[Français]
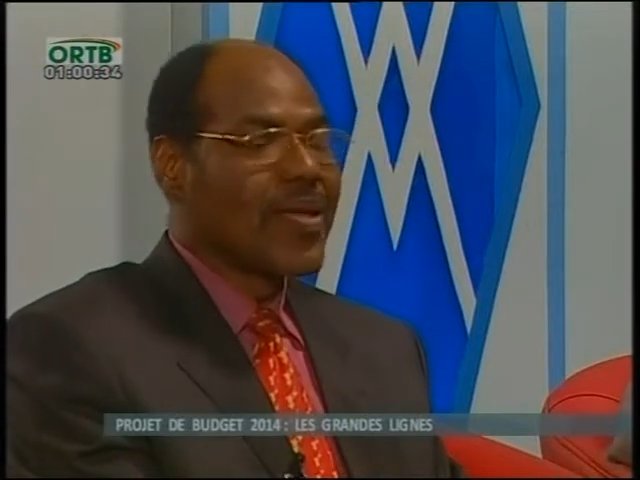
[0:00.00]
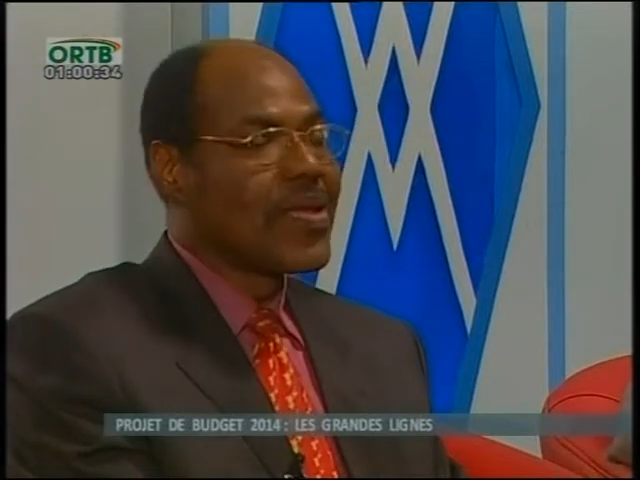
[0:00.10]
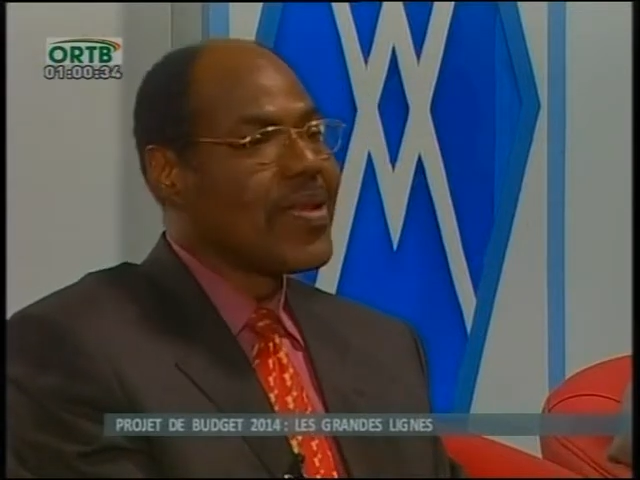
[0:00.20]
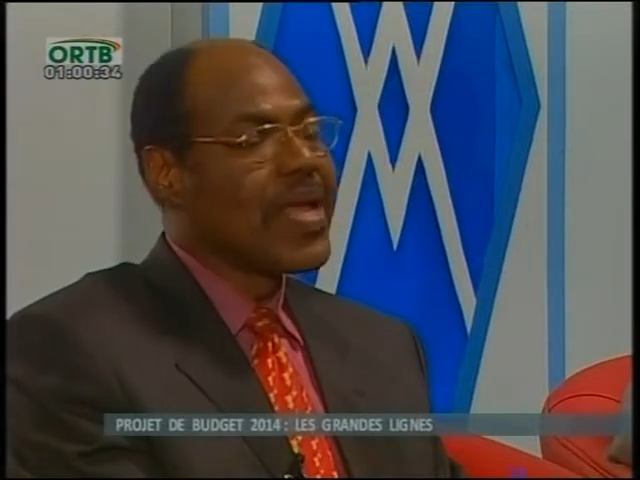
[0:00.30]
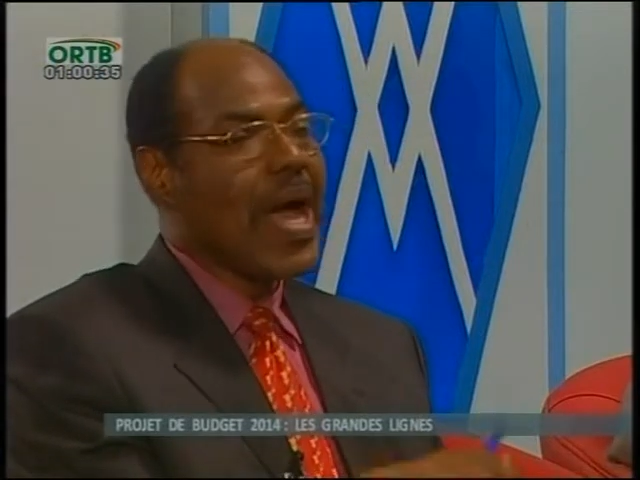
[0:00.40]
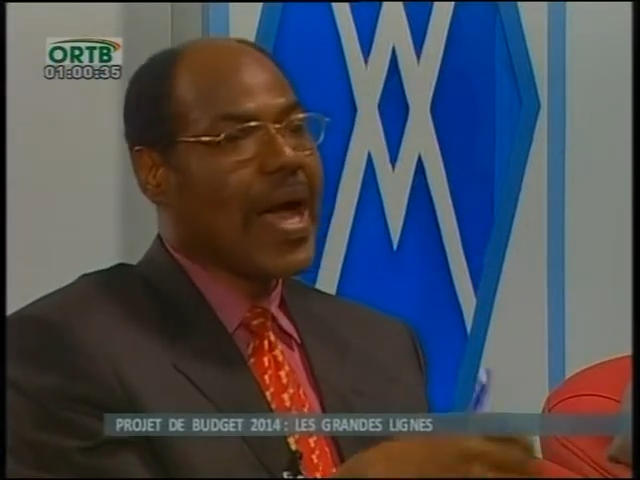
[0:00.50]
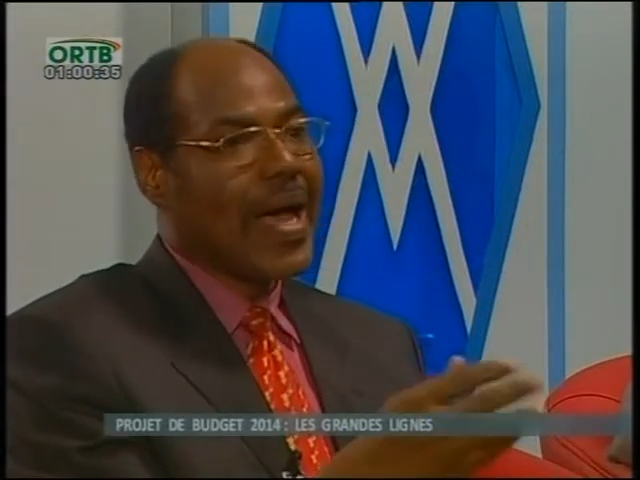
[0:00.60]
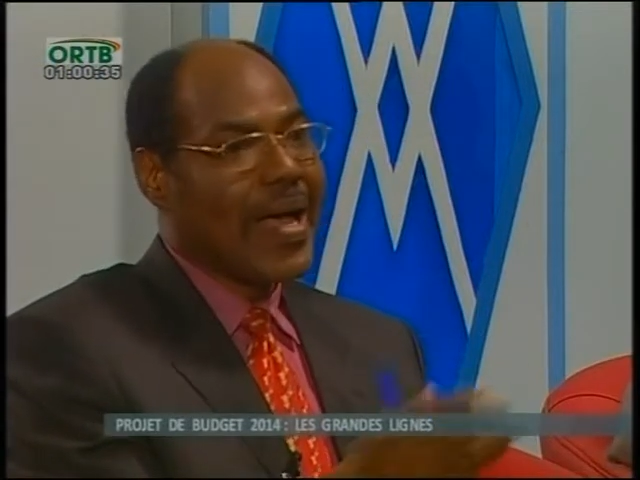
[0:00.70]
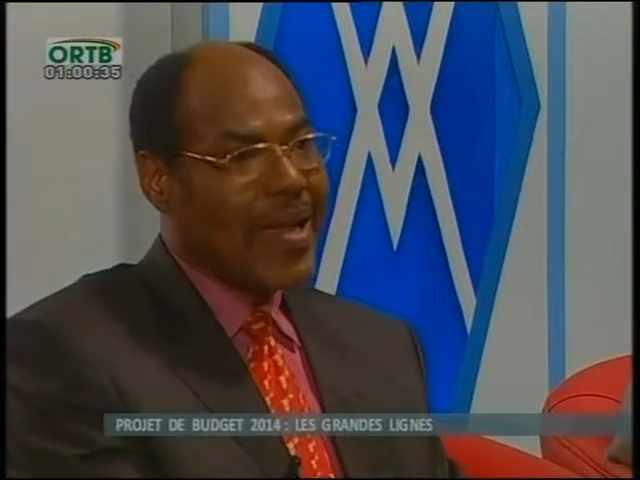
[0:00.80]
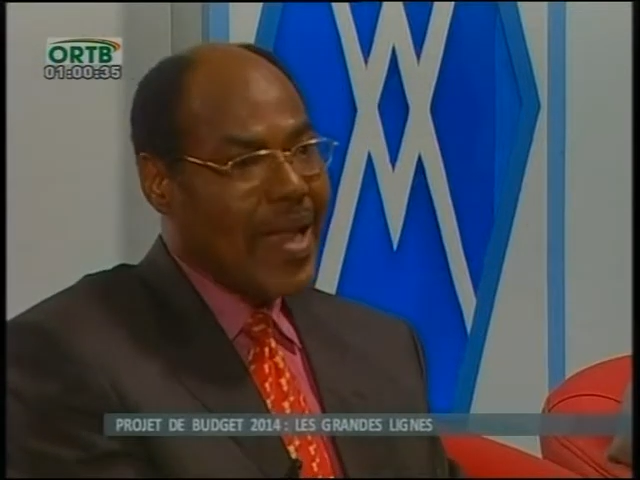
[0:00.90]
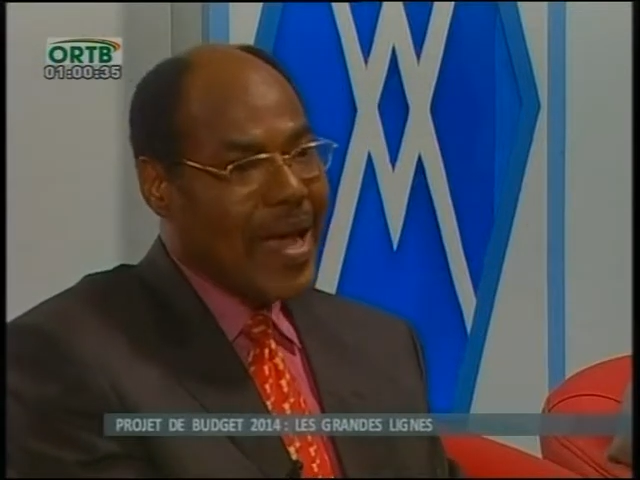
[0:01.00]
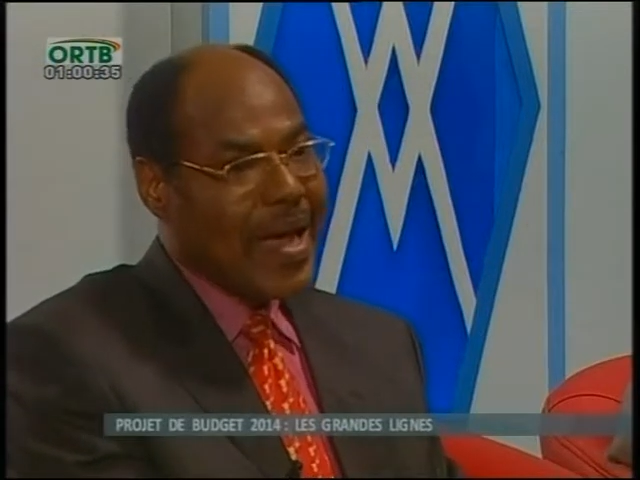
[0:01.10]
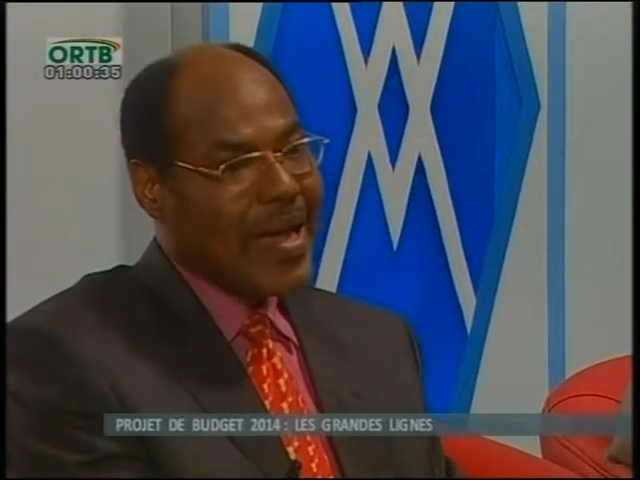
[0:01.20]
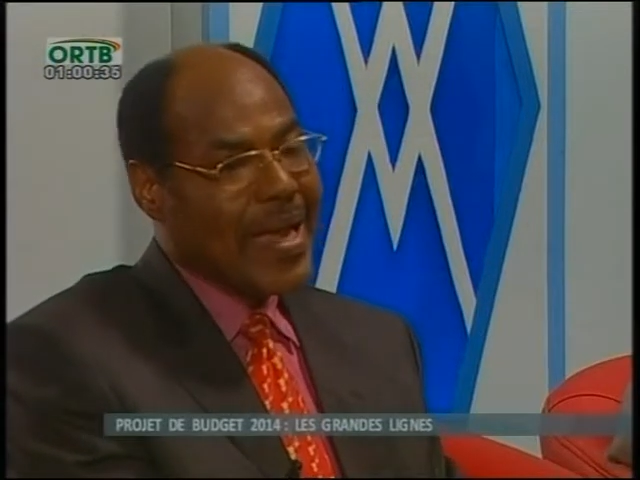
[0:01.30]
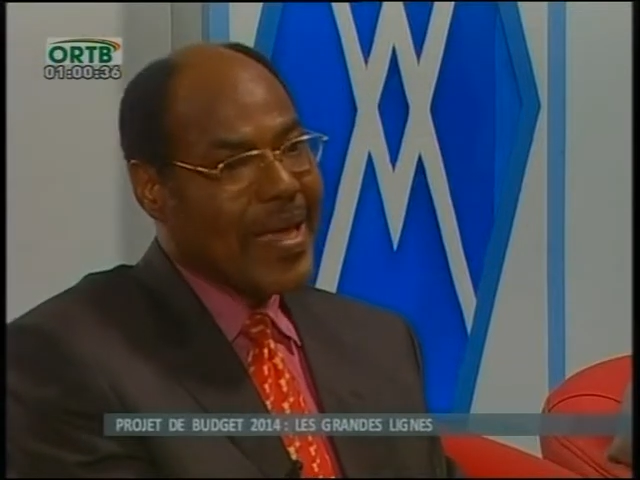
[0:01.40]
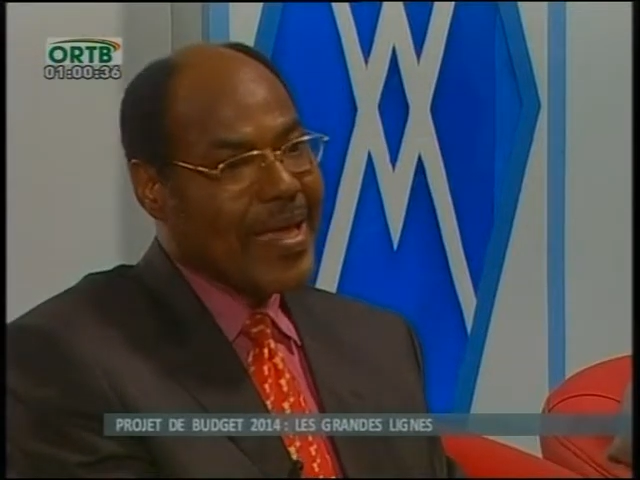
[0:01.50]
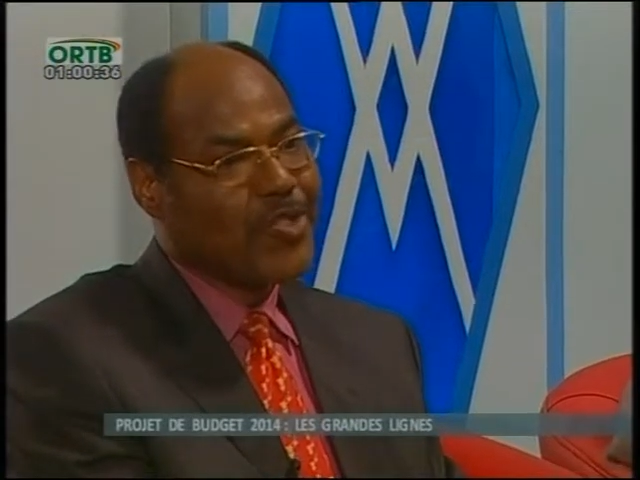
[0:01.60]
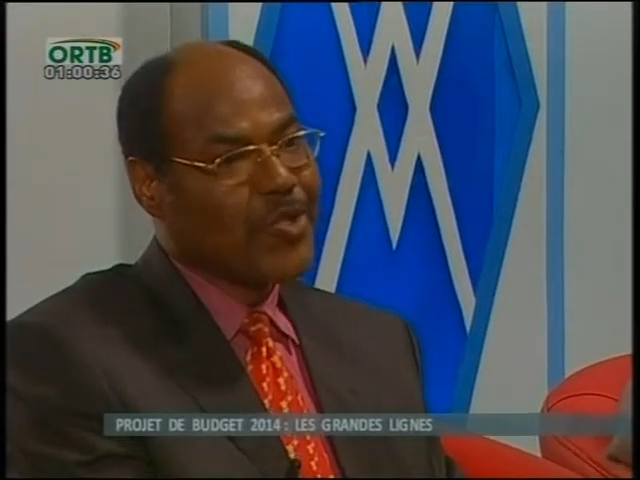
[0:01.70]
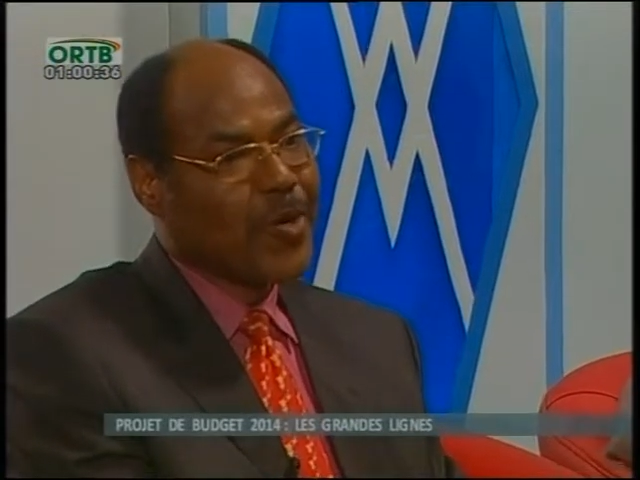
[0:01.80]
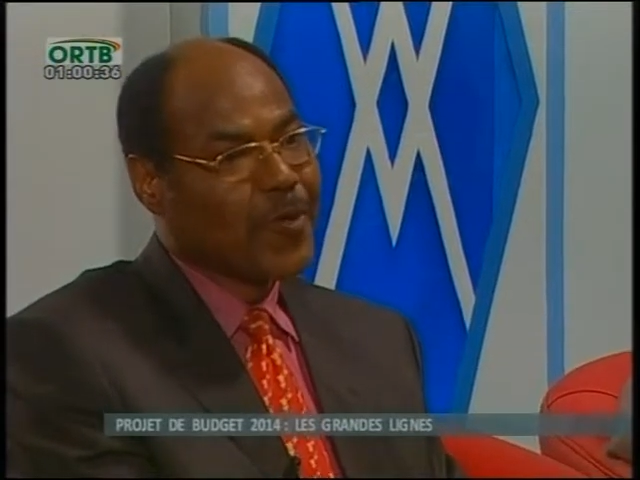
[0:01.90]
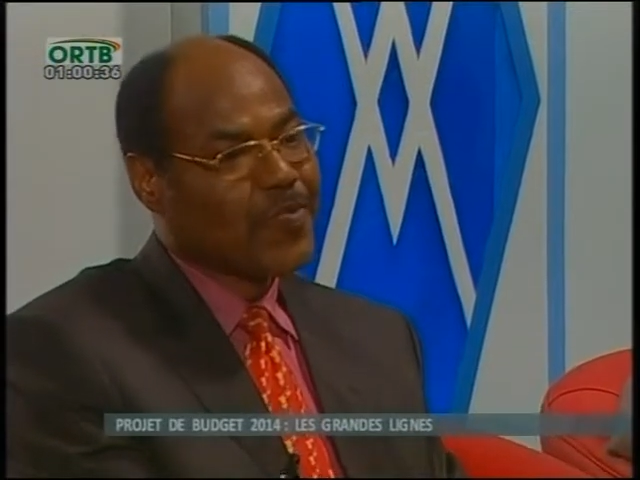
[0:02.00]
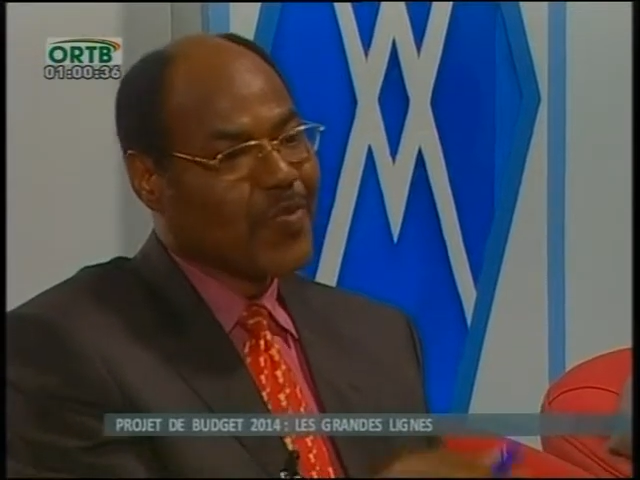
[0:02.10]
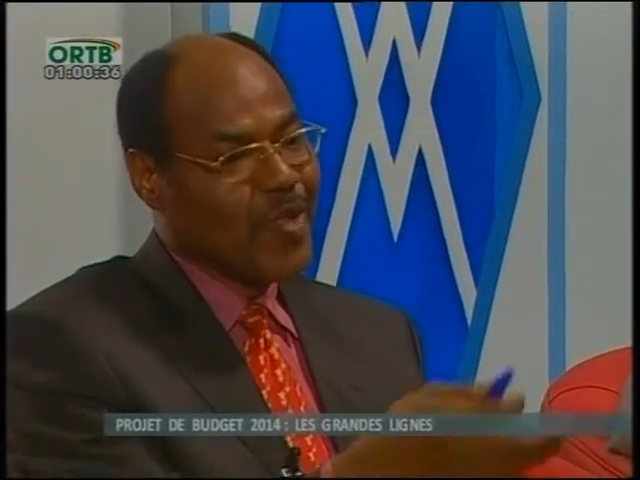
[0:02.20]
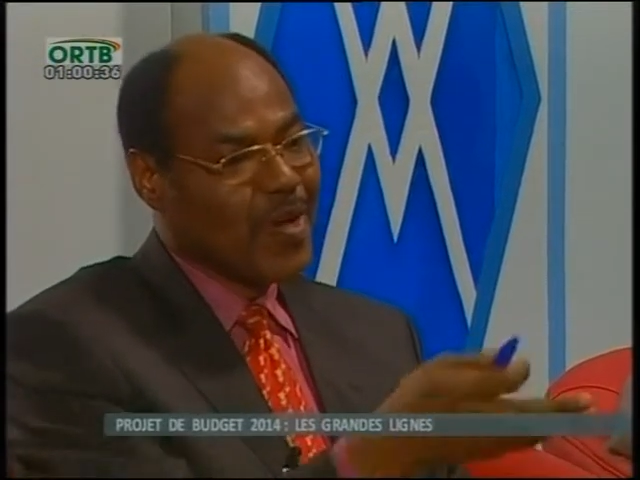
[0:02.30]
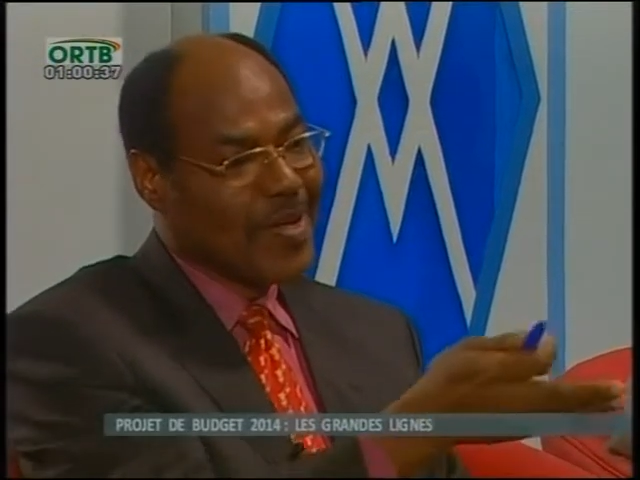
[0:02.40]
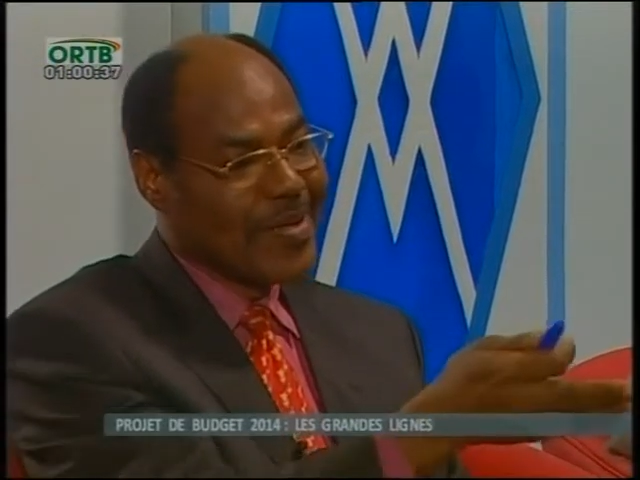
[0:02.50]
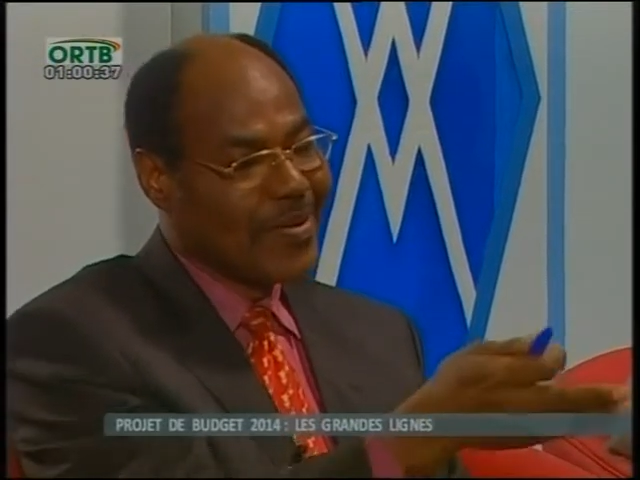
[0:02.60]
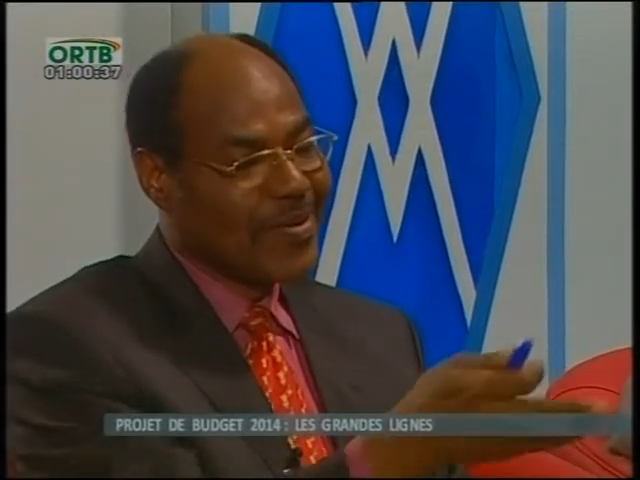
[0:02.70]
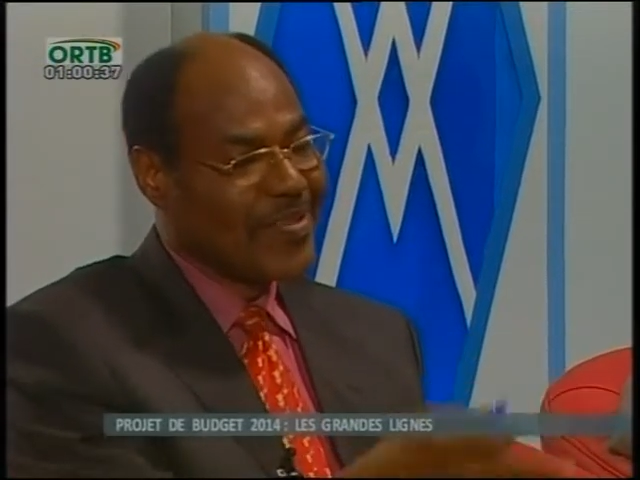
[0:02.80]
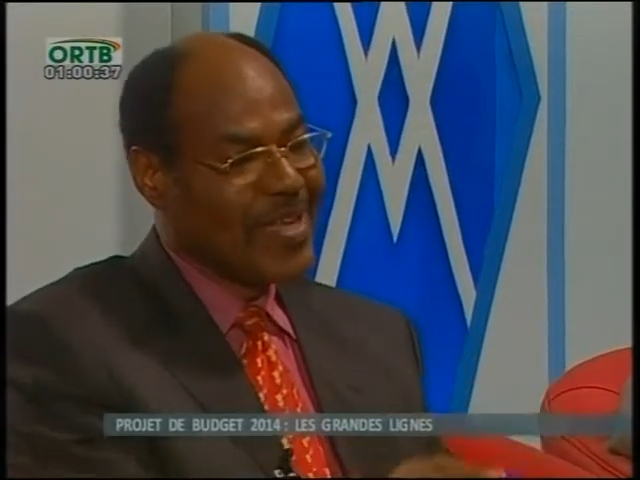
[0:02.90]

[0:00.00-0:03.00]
Il y a la, question donc euh,